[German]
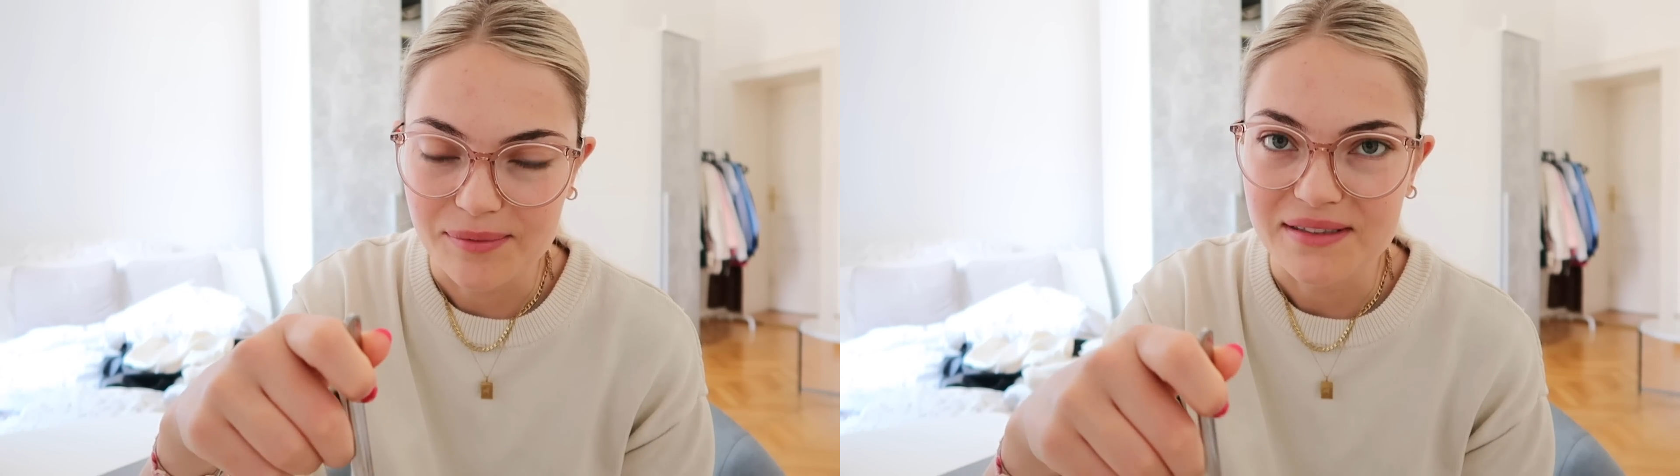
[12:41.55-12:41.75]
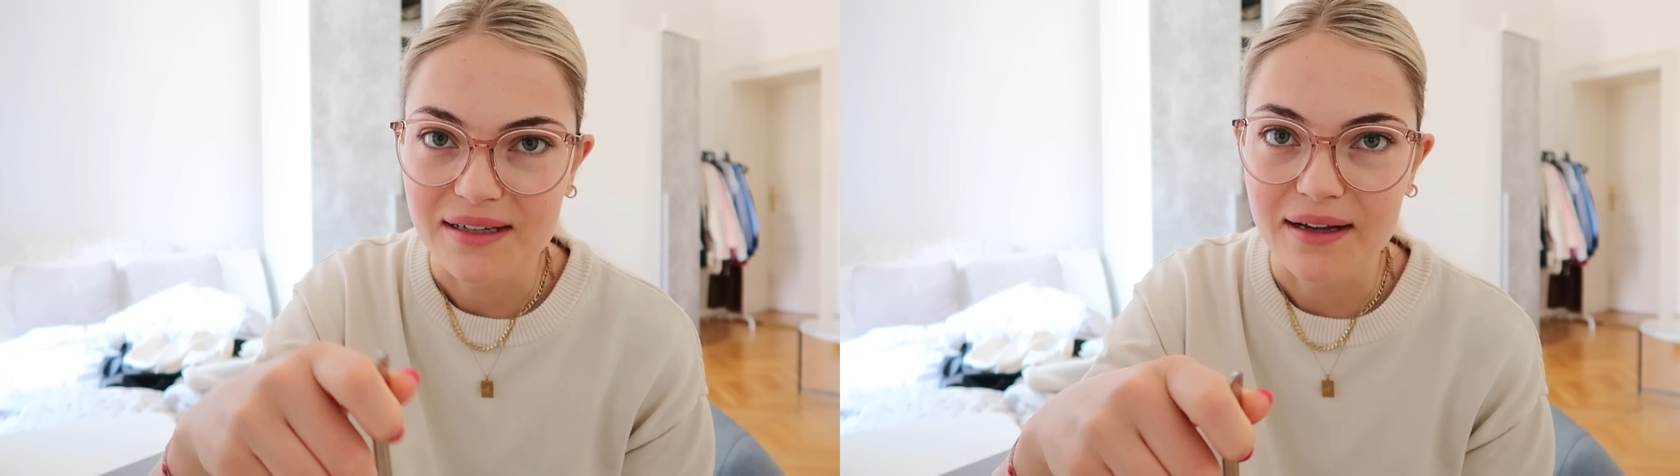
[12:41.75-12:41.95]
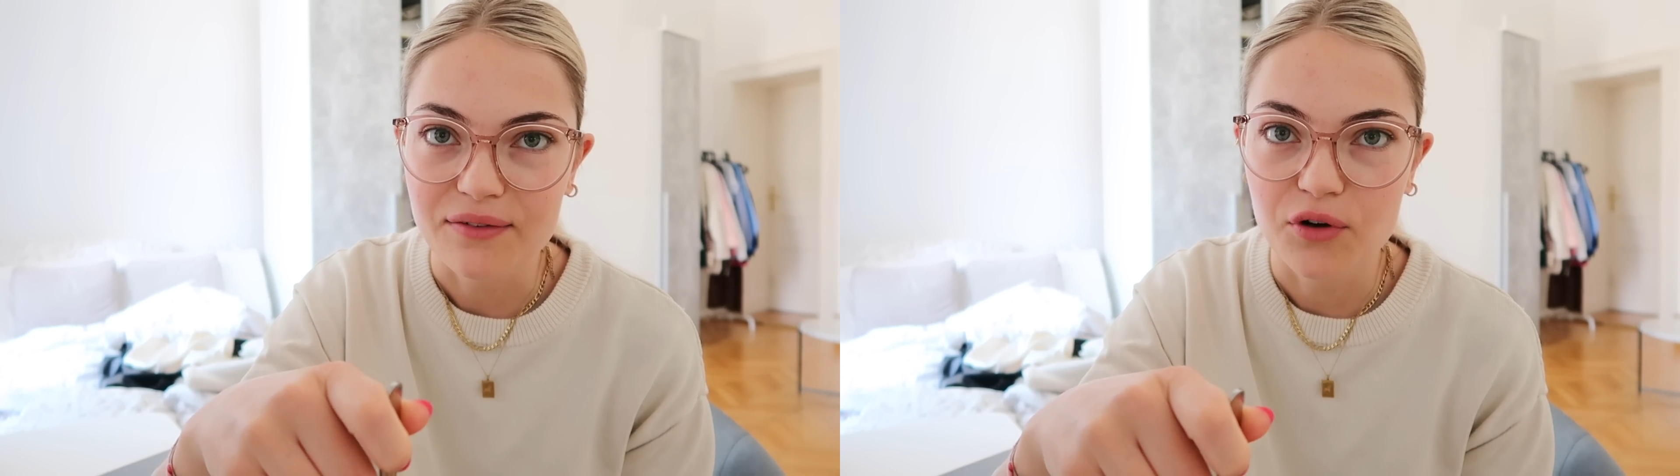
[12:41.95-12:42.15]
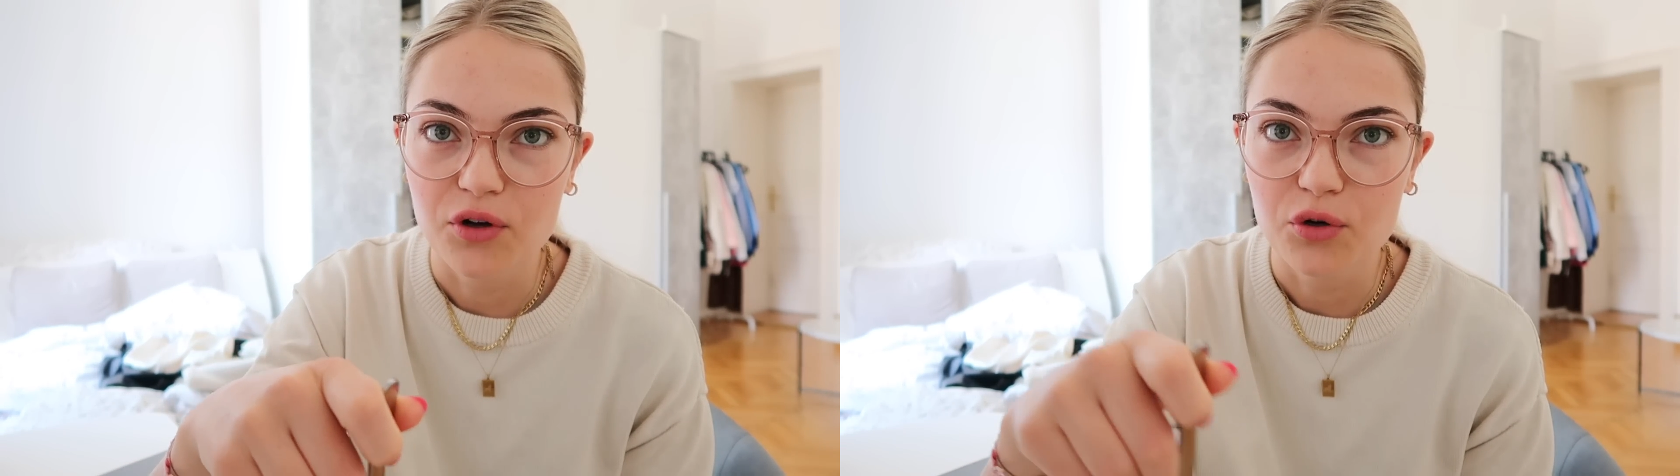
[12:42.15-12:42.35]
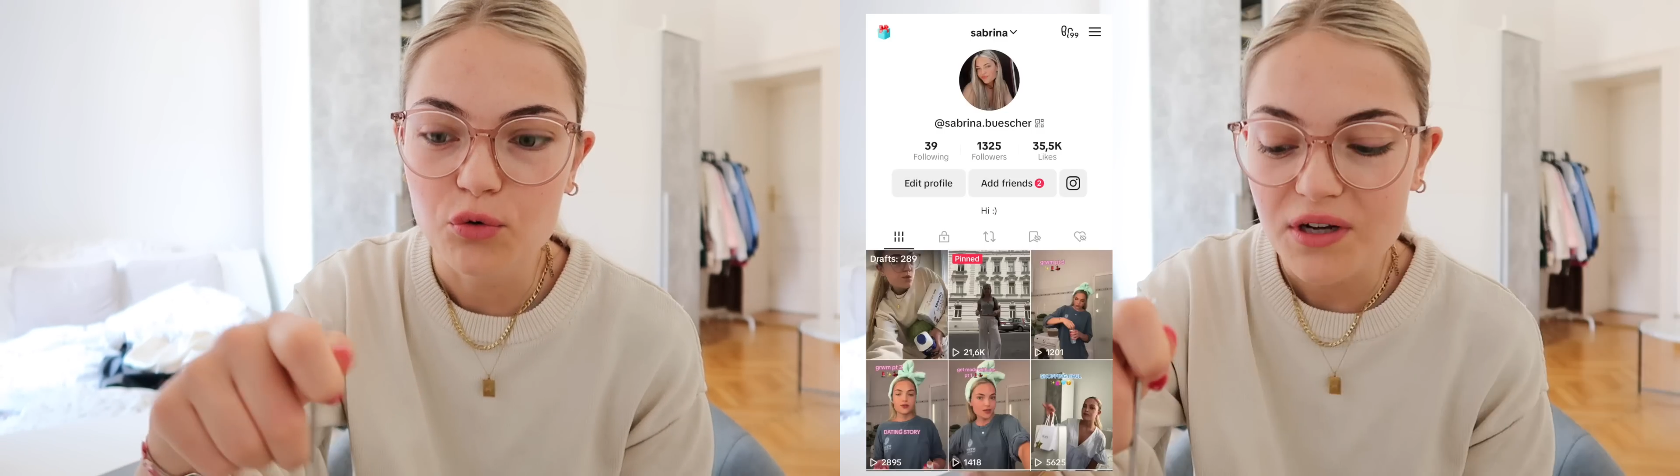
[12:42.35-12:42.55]
aber sah ich eigentlich voll
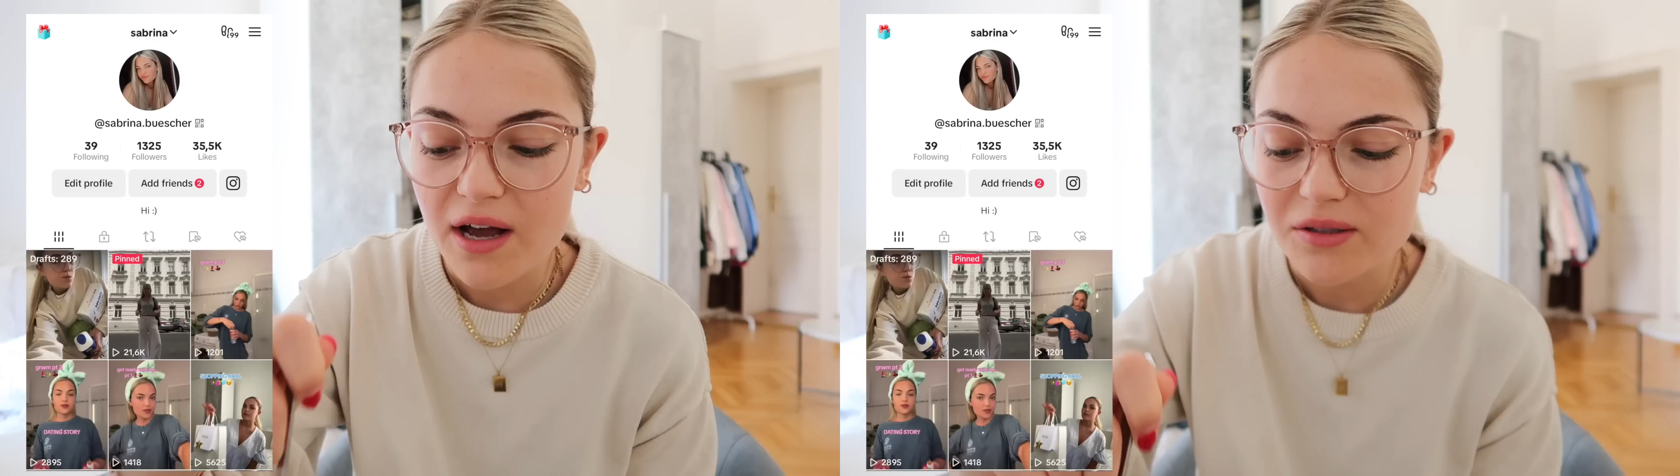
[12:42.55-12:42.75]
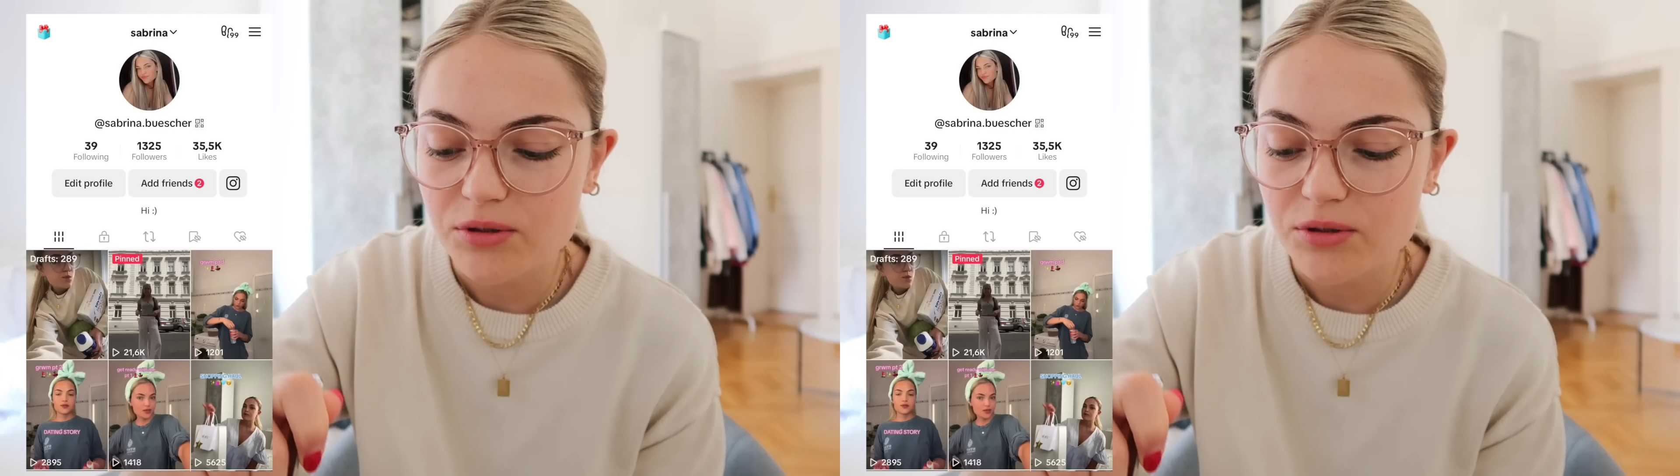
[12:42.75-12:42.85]
gut aus.